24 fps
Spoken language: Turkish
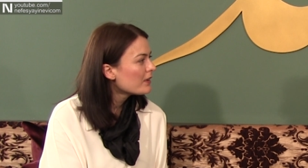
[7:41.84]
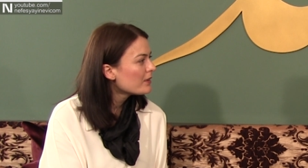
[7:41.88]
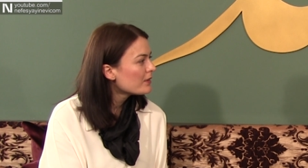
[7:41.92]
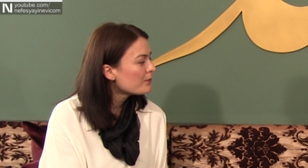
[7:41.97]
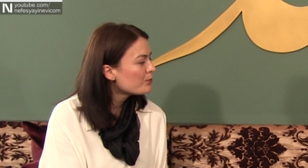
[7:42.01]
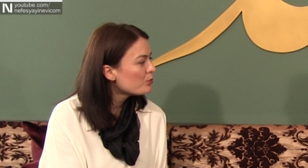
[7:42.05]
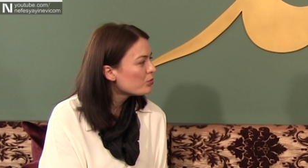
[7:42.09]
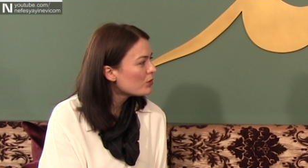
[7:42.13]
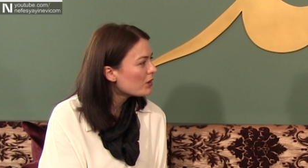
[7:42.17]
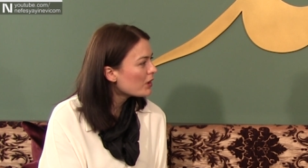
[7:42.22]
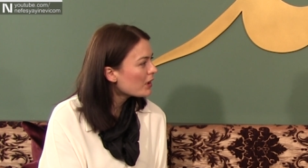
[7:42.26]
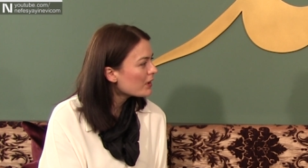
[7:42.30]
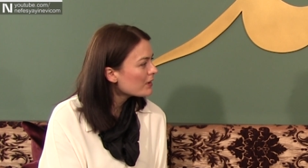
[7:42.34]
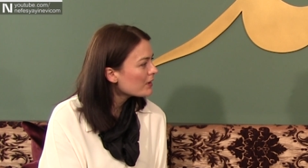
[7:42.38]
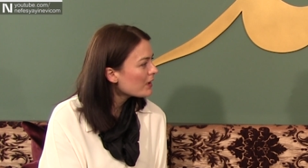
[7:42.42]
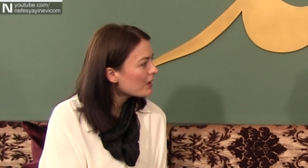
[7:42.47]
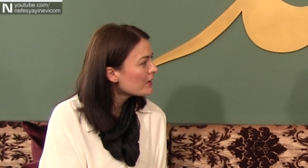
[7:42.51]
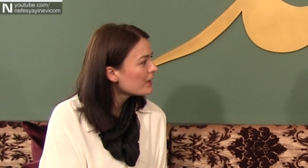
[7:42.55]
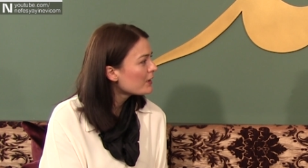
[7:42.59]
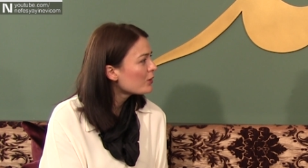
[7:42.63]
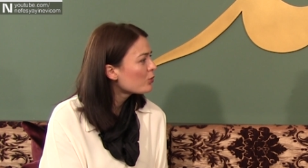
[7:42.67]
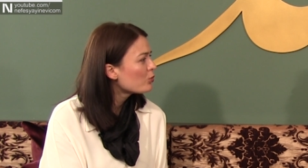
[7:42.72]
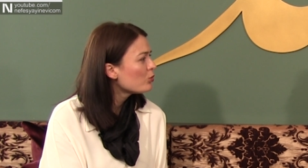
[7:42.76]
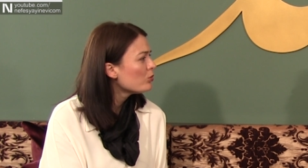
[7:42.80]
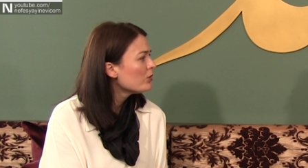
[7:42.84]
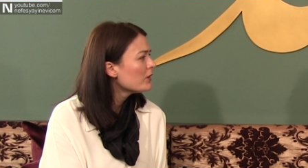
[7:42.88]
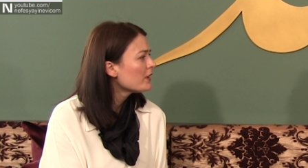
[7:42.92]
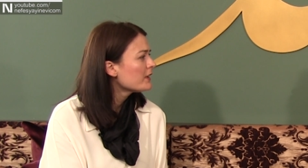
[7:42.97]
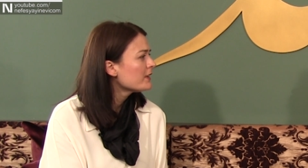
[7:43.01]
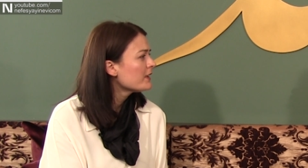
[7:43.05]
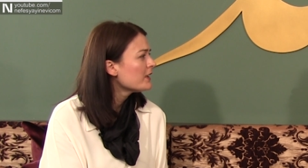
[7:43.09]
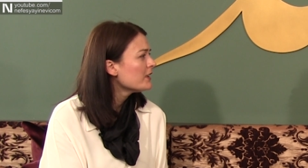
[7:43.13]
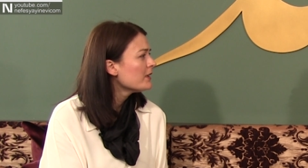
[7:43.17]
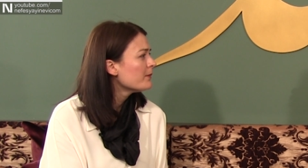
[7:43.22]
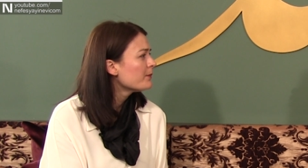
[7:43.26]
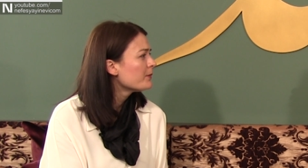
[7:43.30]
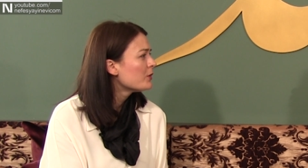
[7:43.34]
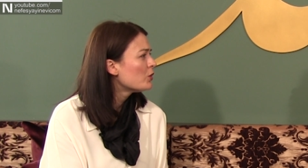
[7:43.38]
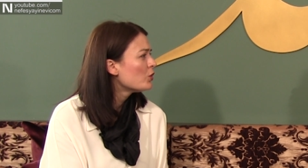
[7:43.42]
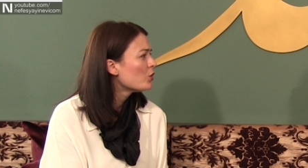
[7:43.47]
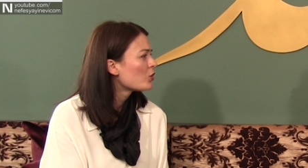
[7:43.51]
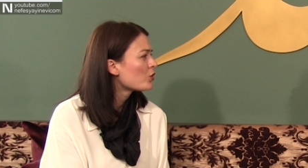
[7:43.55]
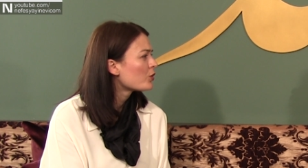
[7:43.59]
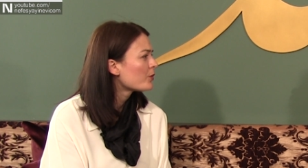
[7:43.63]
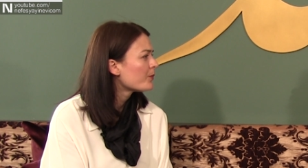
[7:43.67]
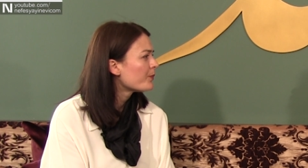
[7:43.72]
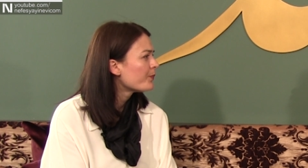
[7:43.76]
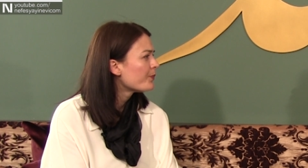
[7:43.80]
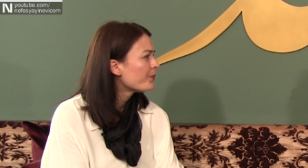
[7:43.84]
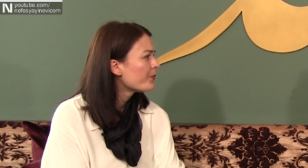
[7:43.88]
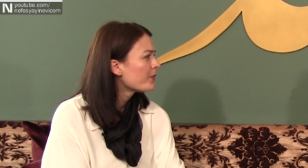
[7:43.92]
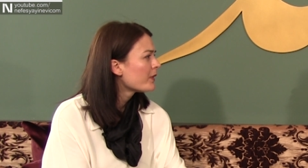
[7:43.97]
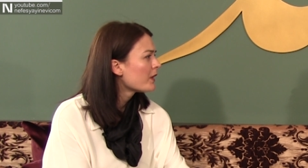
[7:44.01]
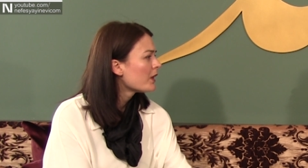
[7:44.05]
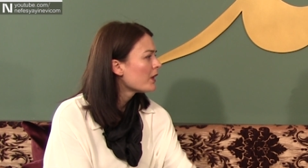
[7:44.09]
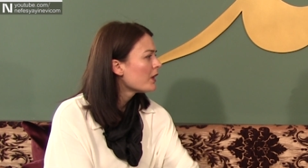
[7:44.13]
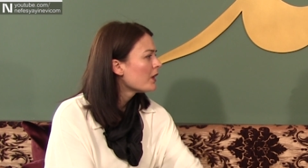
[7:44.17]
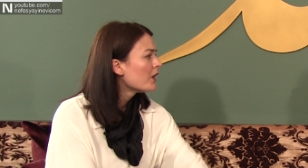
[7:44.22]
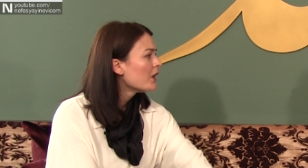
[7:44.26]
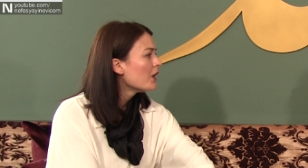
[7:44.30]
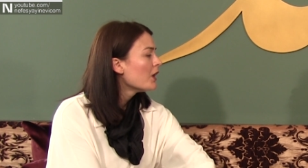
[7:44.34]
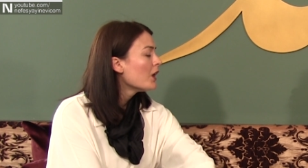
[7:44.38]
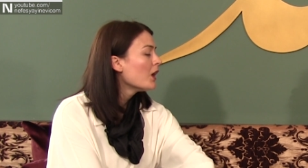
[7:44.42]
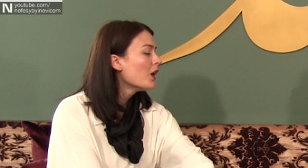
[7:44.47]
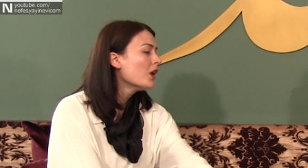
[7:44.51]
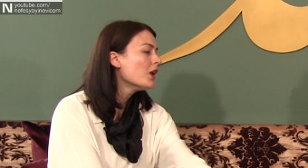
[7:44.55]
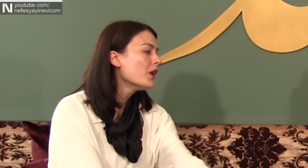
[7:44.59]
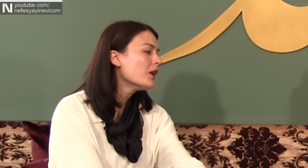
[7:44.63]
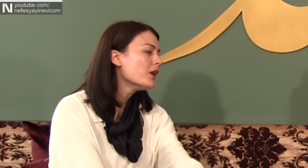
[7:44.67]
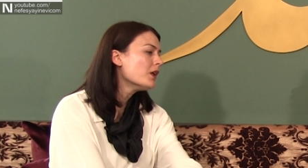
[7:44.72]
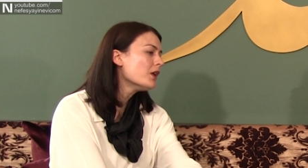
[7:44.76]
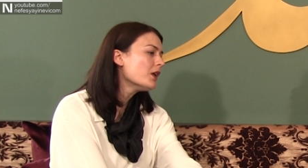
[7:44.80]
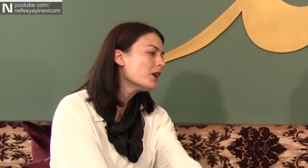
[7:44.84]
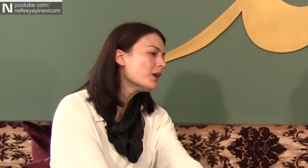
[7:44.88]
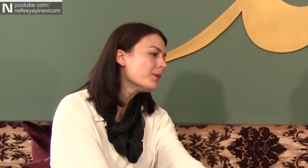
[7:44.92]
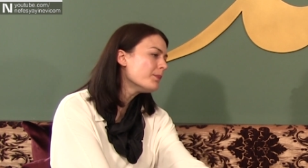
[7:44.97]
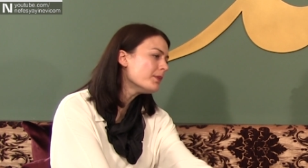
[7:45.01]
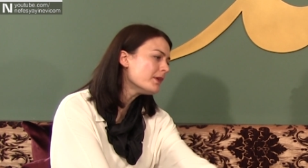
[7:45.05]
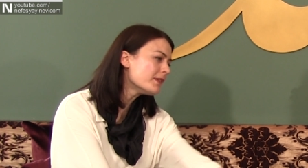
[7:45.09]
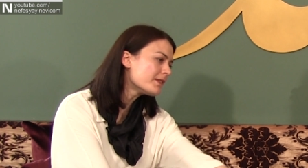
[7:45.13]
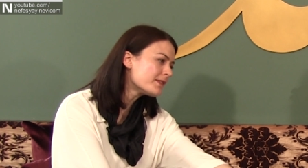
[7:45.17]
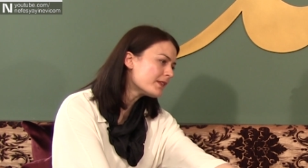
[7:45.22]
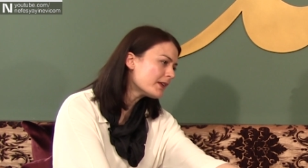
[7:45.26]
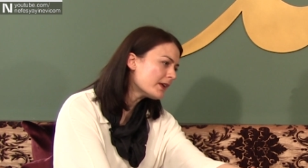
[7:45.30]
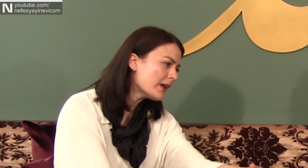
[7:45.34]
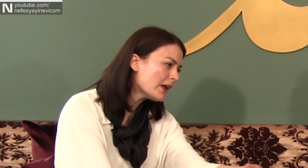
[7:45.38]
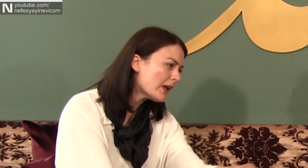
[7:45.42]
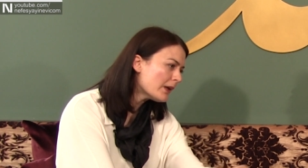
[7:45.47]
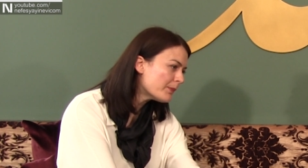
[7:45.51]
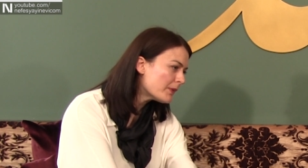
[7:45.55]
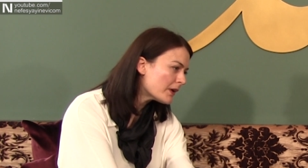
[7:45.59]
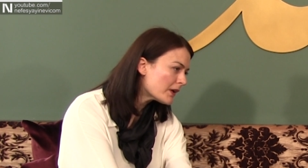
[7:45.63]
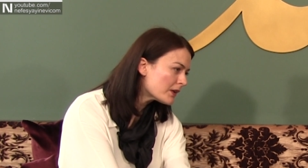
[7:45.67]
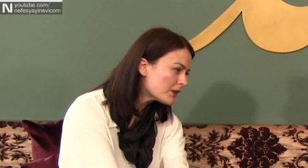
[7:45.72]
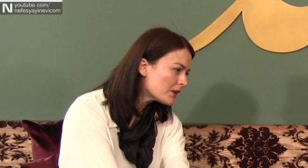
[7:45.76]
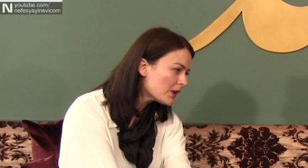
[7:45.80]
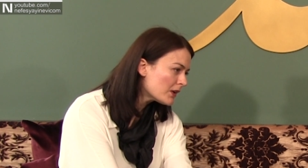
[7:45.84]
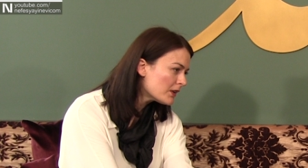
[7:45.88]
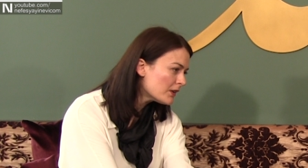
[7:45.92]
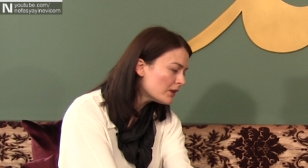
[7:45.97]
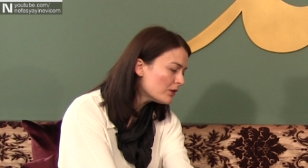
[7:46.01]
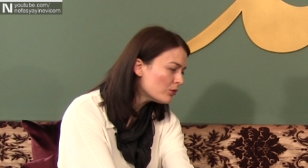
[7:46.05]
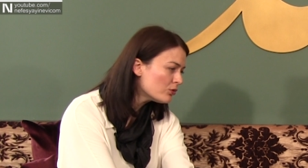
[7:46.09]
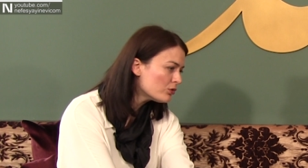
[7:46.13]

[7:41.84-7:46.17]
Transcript: Yani ya, kanalları kullanalım uzak, diyorum. Gelmeyenden de biraz uzak. E, biz de gelmeyenden